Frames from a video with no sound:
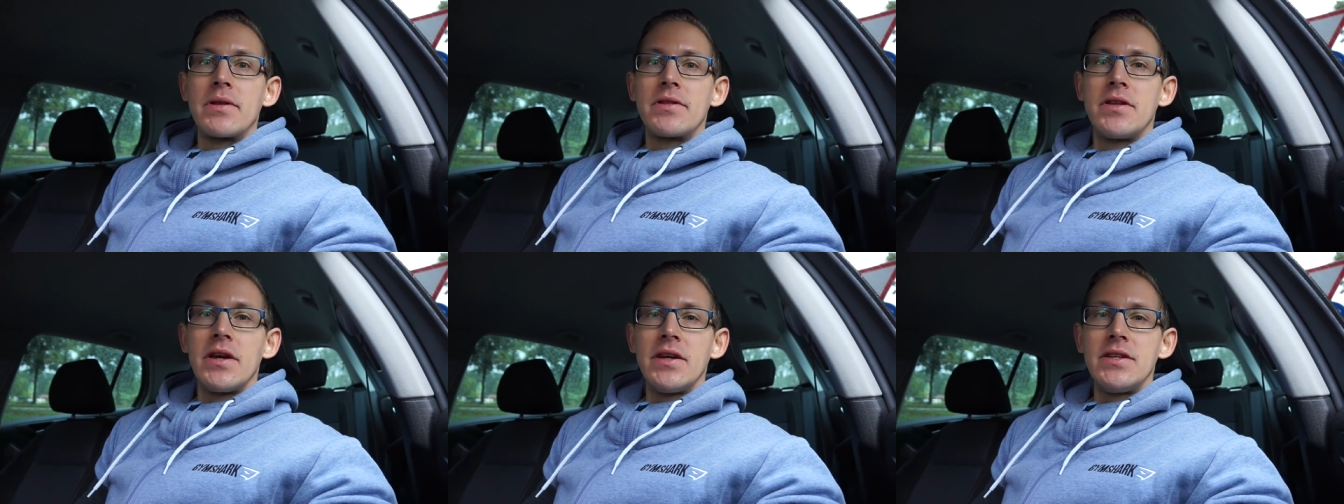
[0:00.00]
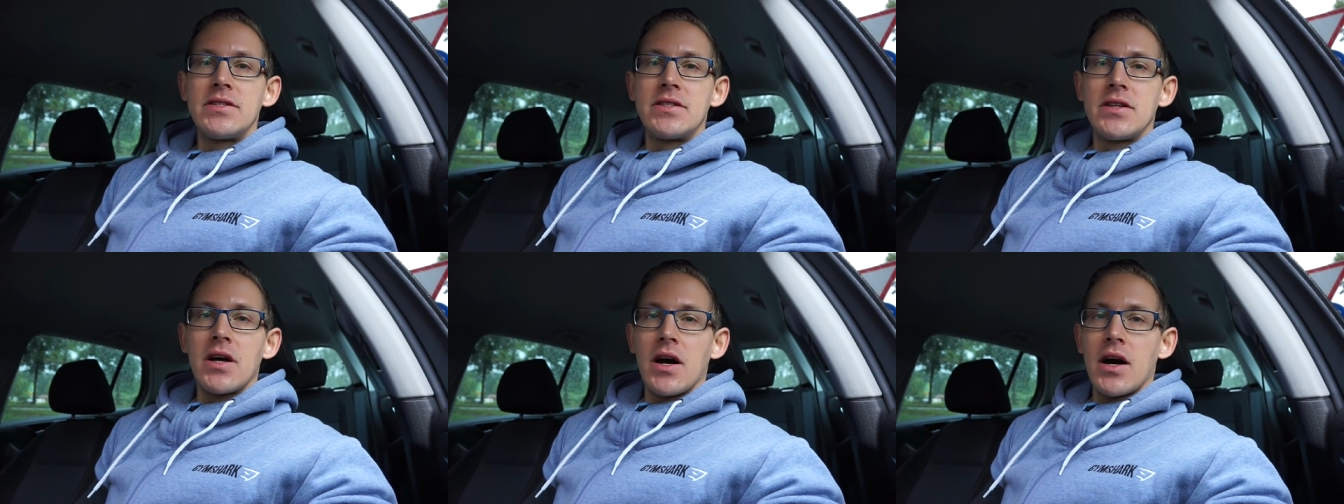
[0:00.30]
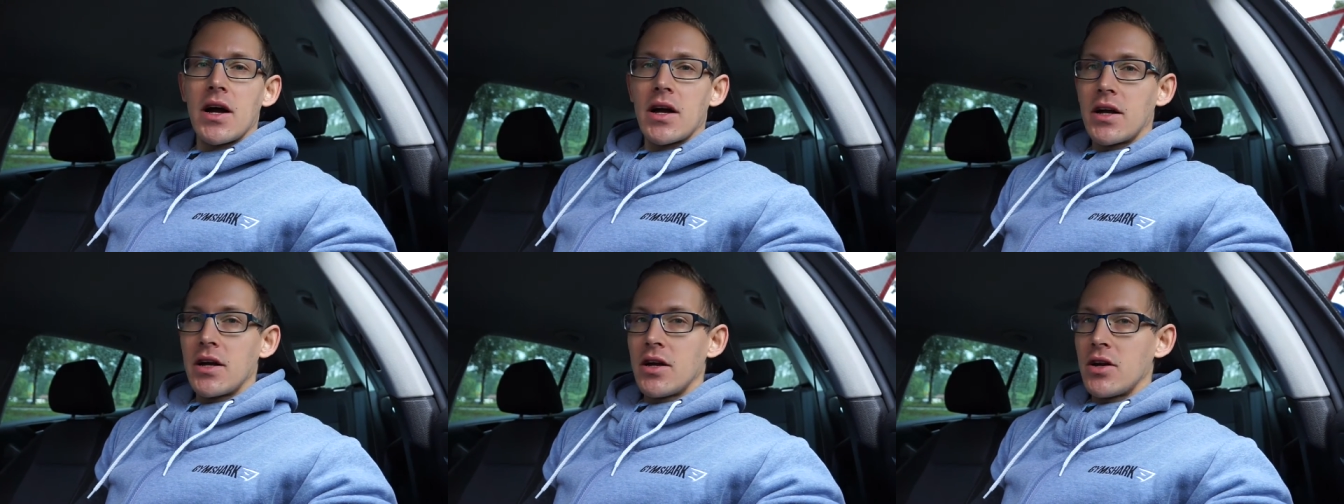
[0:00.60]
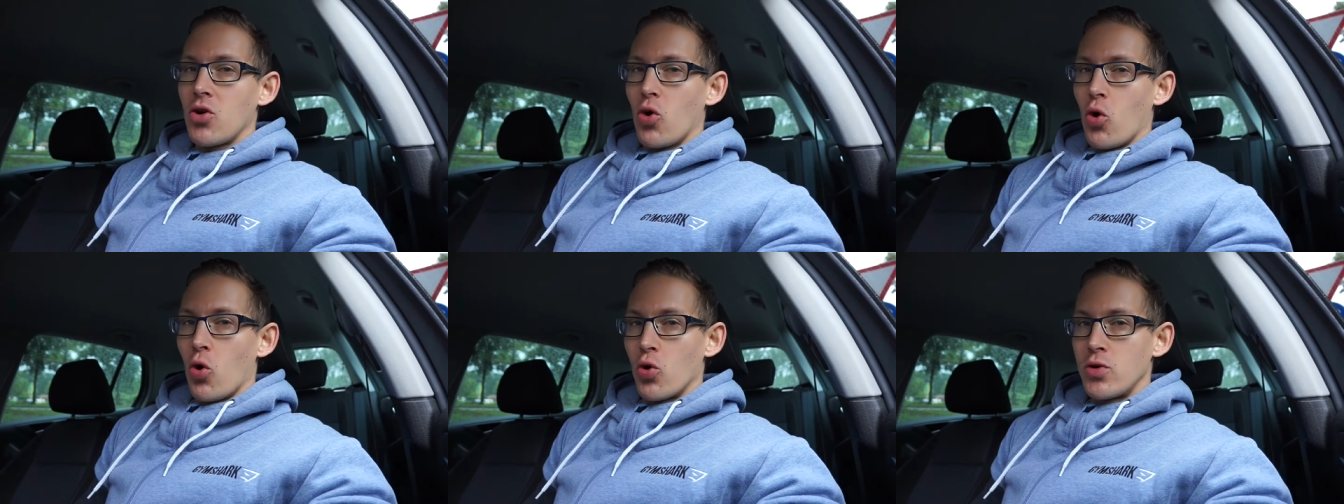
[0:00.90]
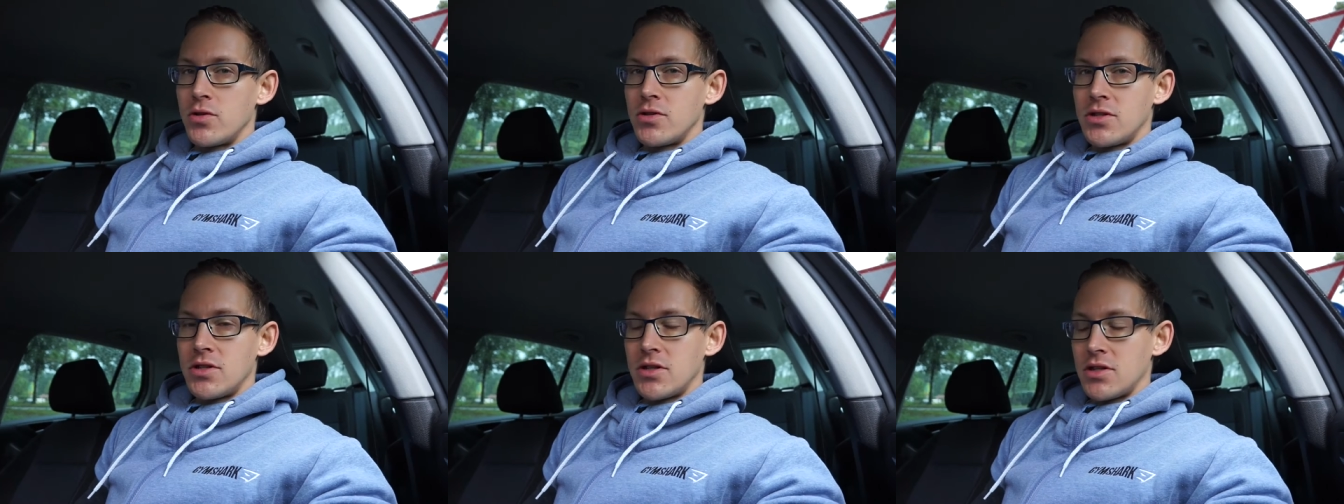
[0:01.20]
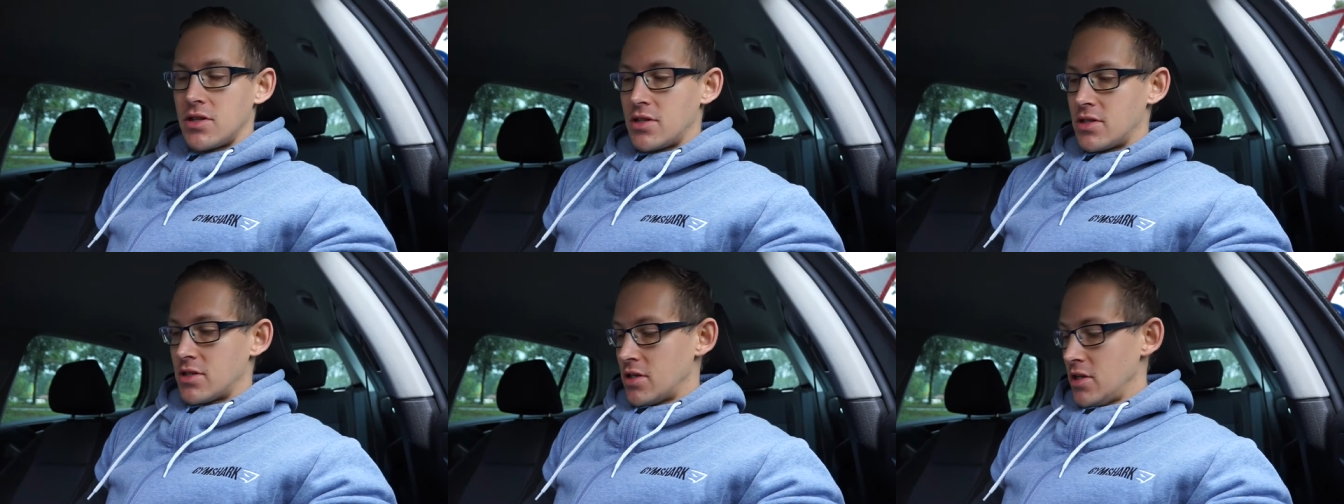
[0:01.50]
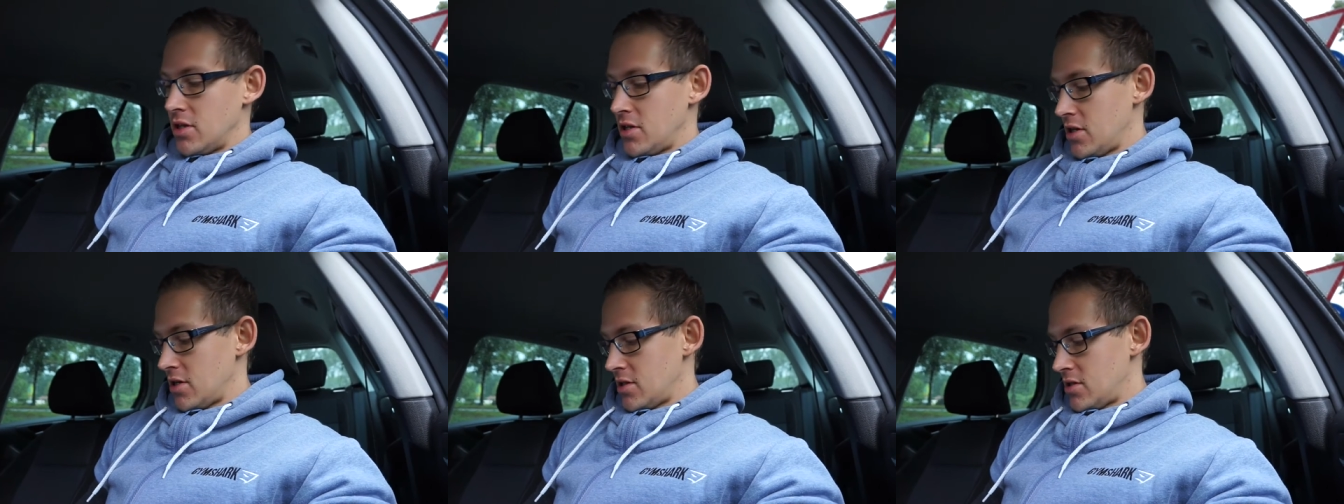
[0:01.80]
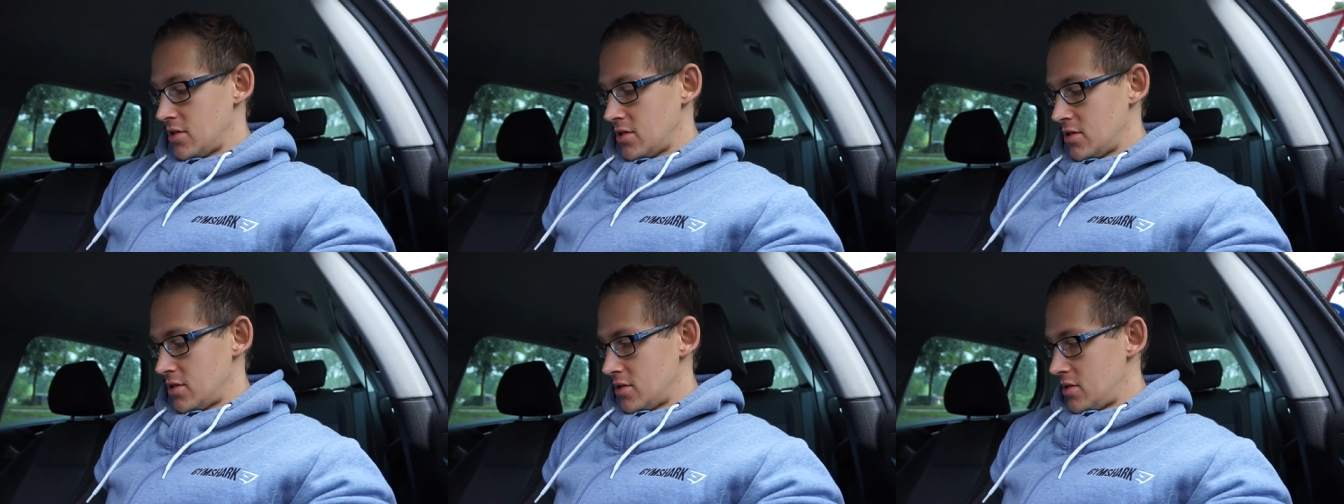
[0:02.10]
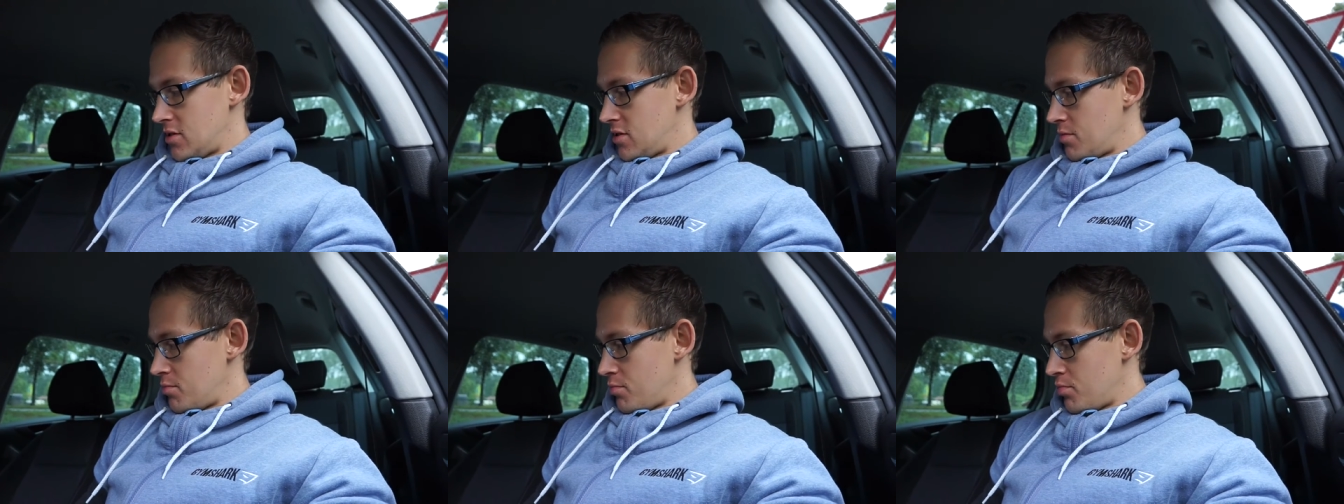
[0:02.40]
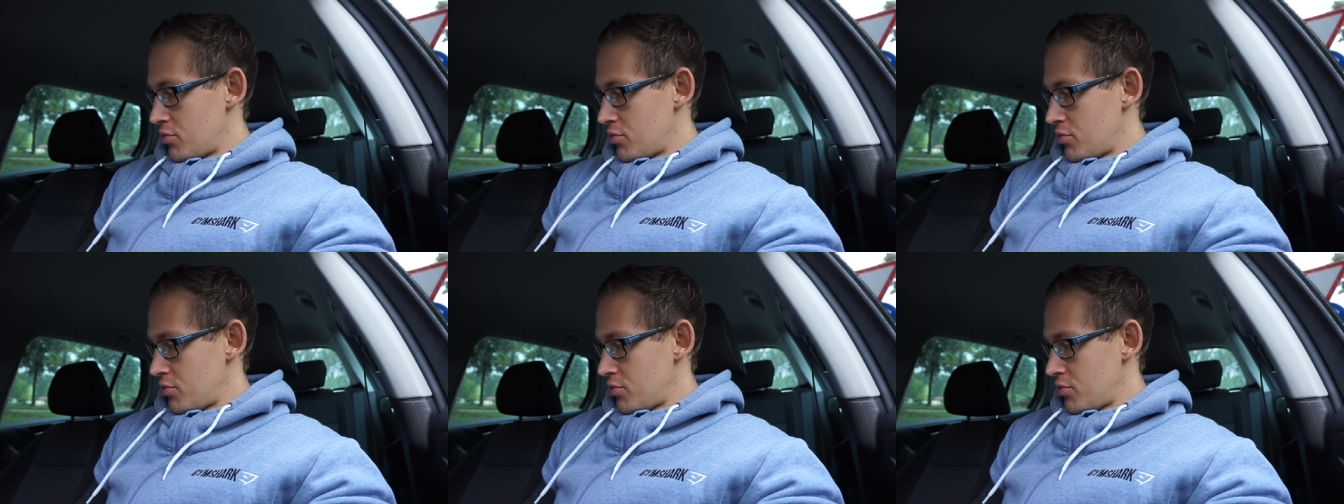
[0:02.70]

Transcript: Dienstag und es geht jetzt ins